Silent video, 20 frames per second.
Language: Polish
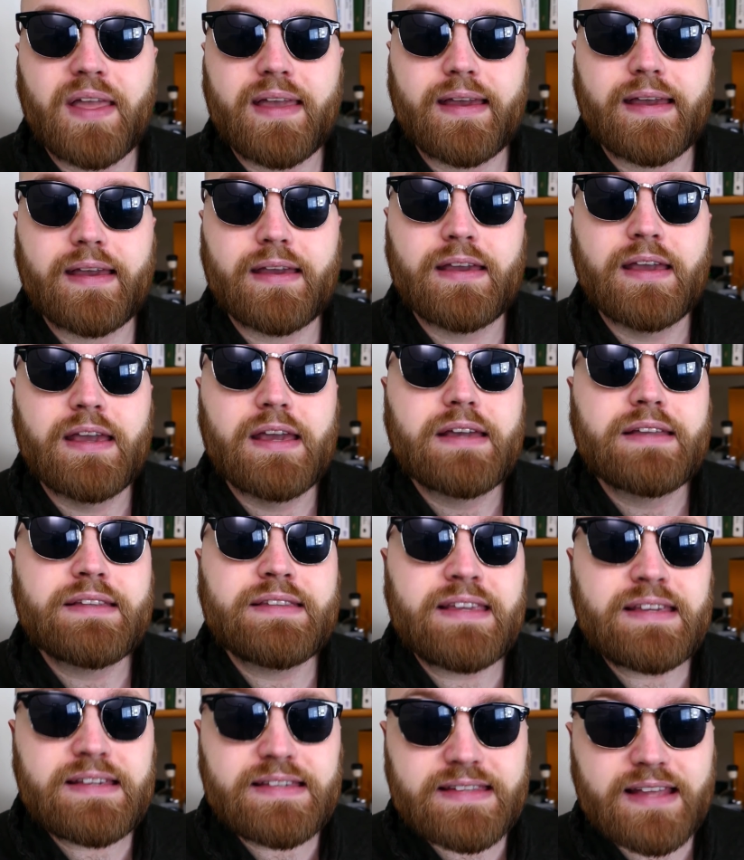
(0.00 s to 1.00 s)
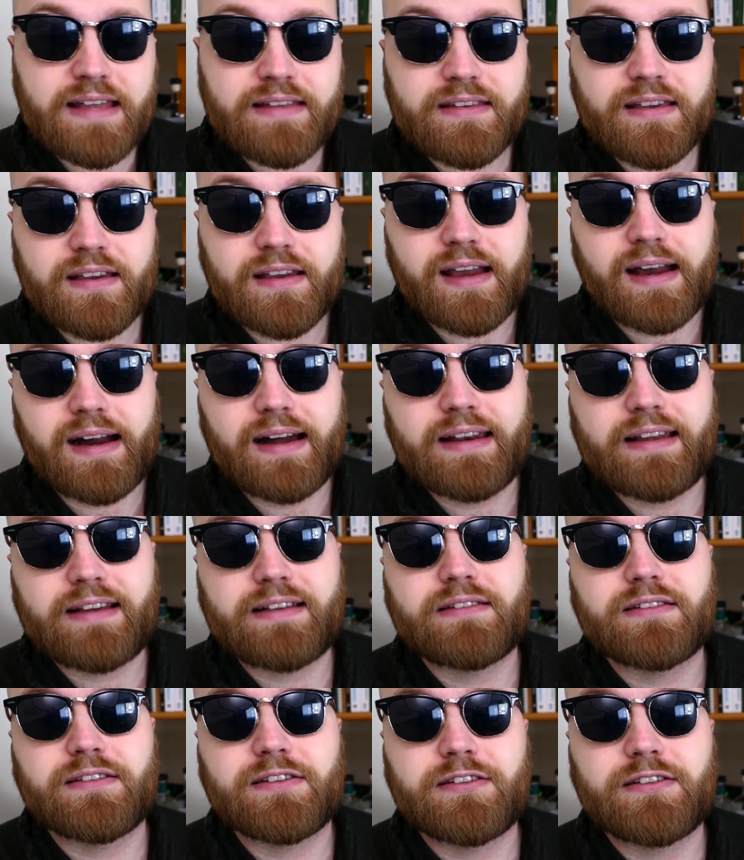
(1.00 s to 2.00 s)
E, niestety, ale,
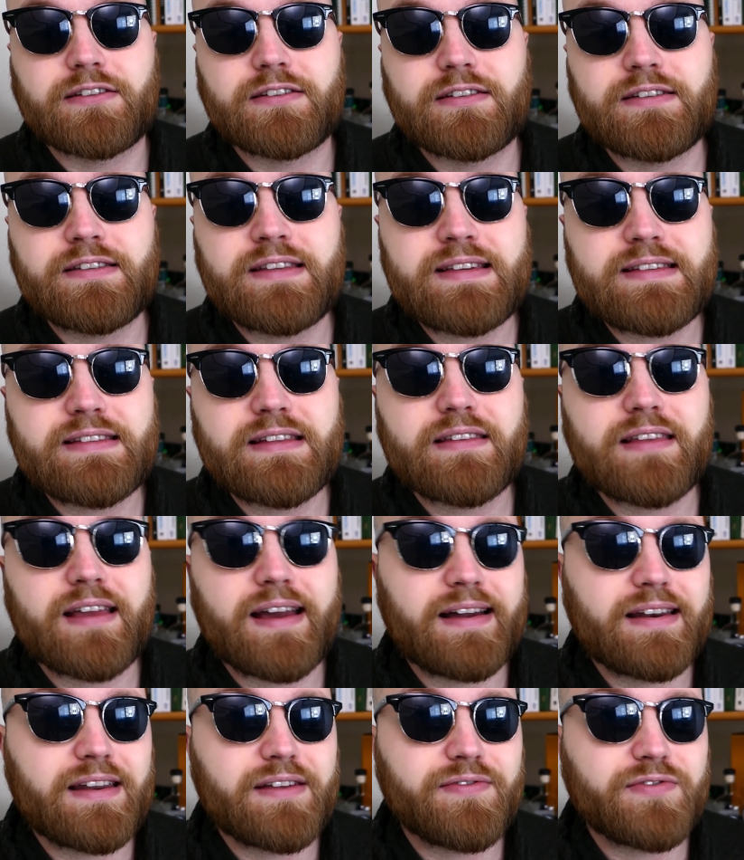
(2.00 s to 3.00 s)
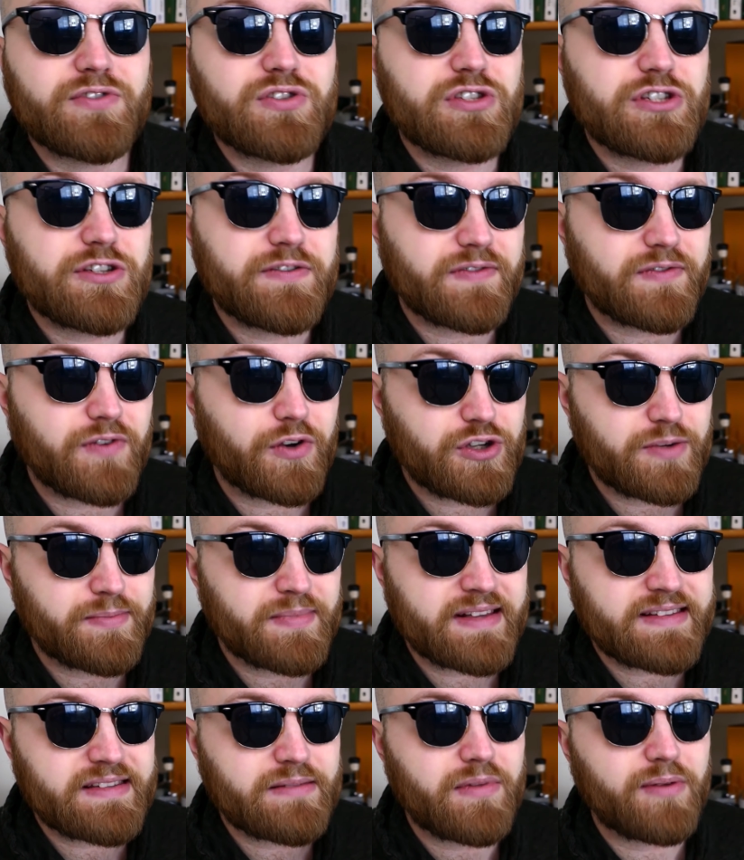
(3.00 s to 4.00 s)
e, niestety, ale w
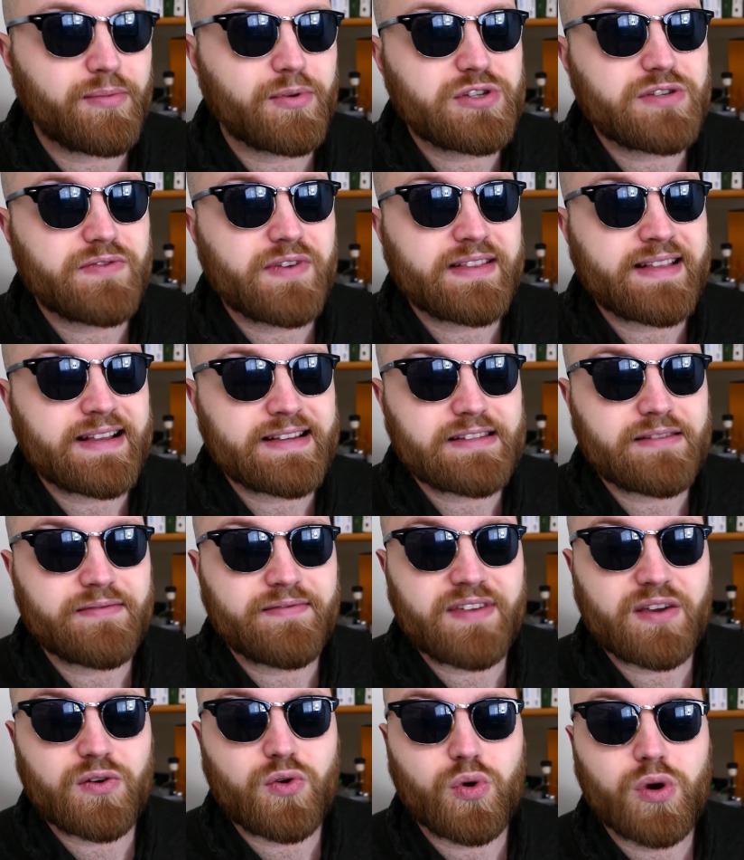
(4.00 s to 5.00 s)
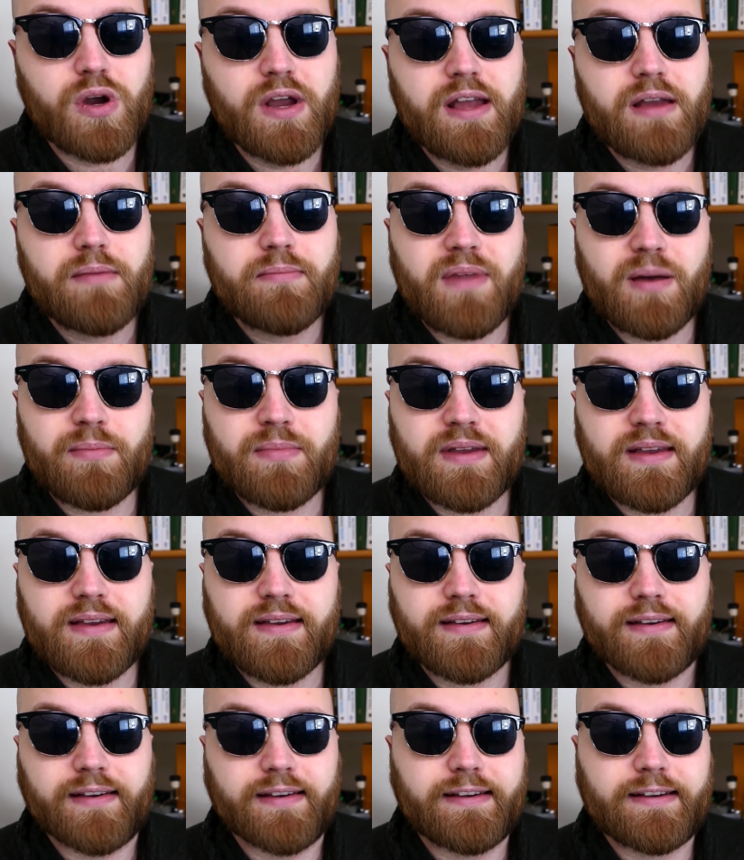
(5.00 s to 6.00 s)
XVIII albo XIX wieku
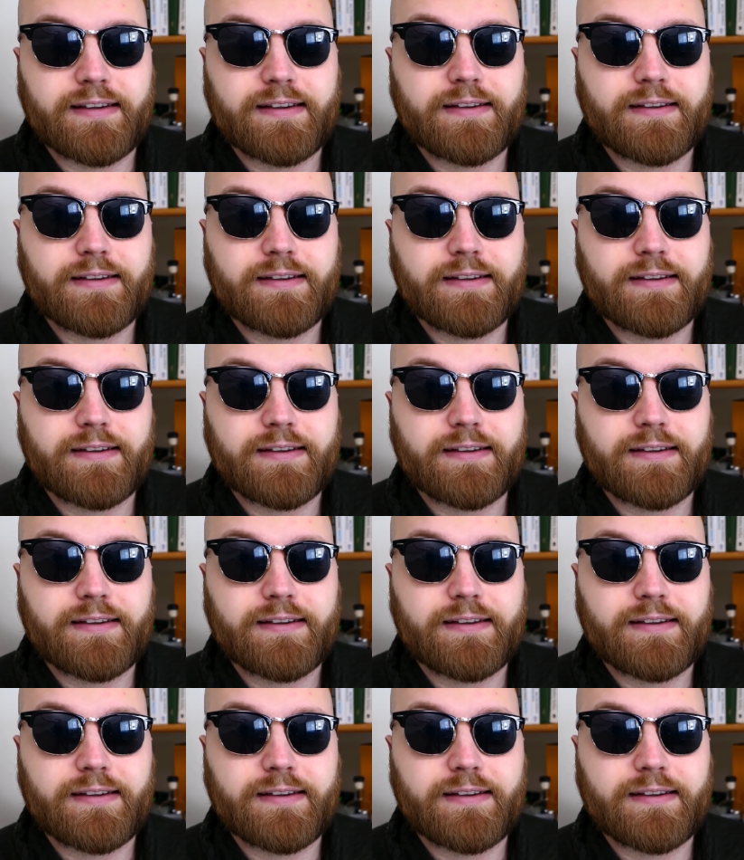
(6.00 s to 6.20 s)
mamy,